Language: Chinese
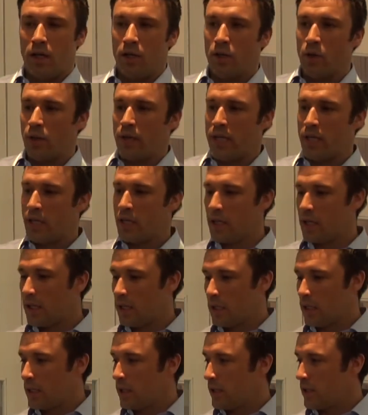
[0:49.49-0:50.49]
有一
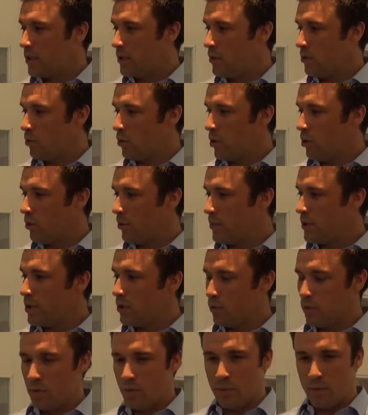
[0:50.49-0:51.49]
个，我我们
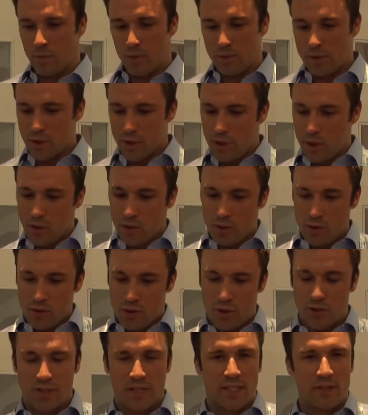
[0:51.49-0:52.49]
我我们只有
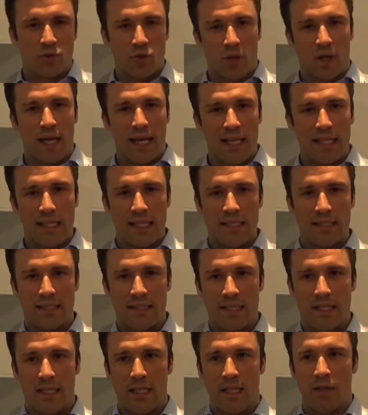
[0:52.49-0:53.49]
就在做
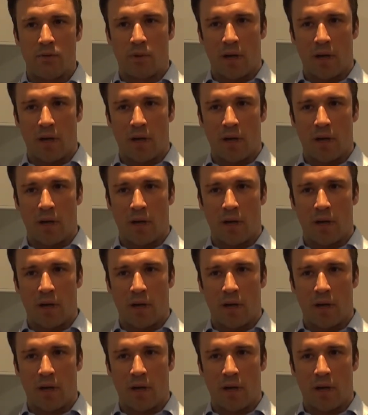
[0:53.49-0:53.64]
LED，